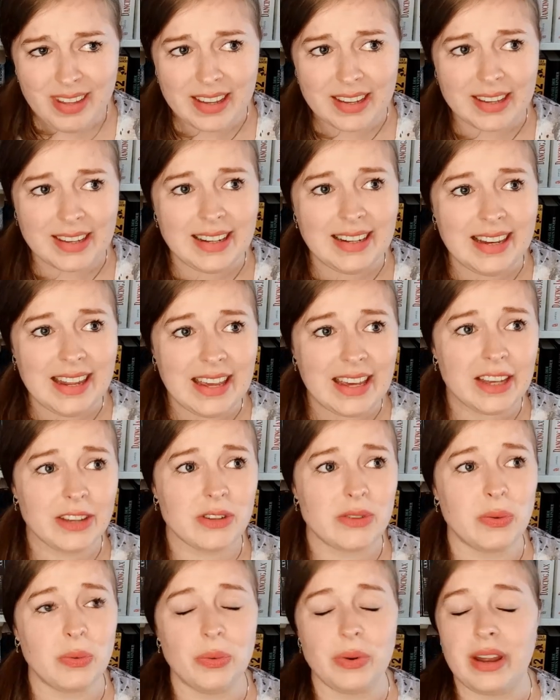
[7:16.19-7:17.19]

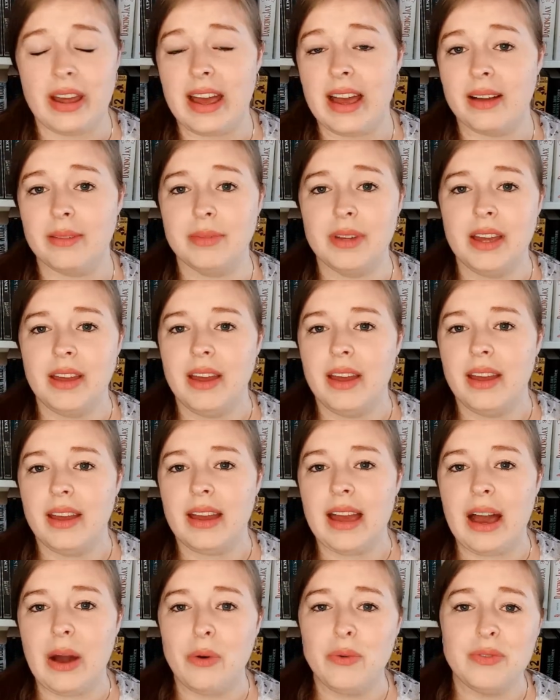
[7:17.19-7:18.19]
gelegt oder
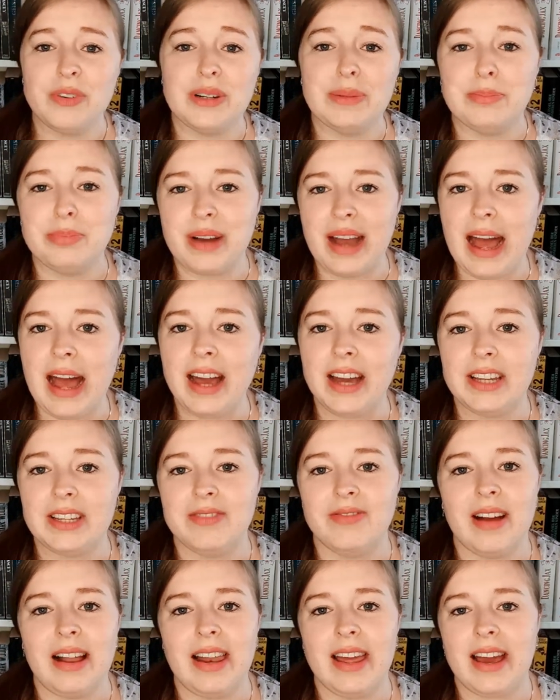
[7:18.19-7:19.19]
aufgebracht,
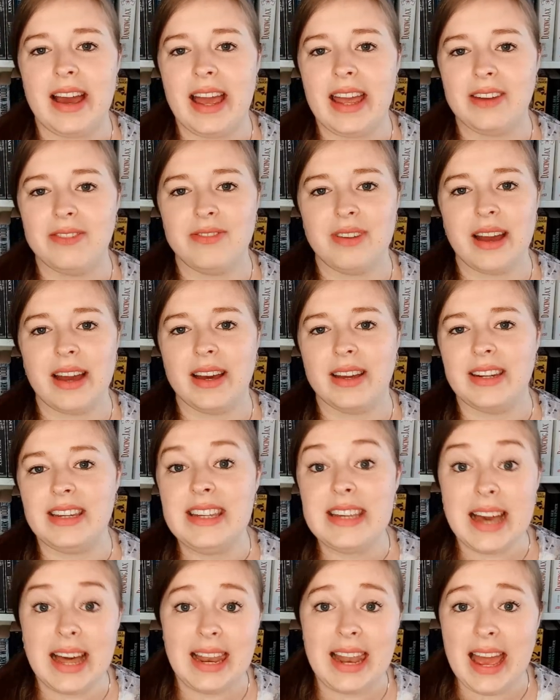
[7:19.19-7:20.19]
weil er einfach
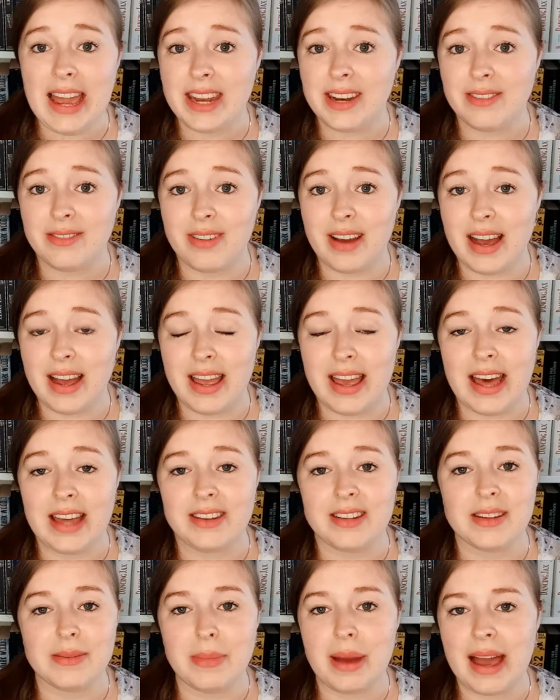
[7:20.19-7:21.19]
nie alleine war. Er
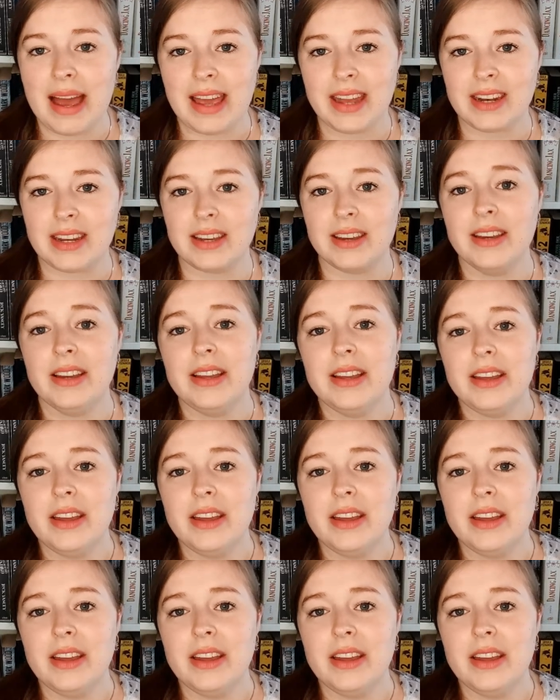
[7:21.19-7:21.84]
hatte immer eine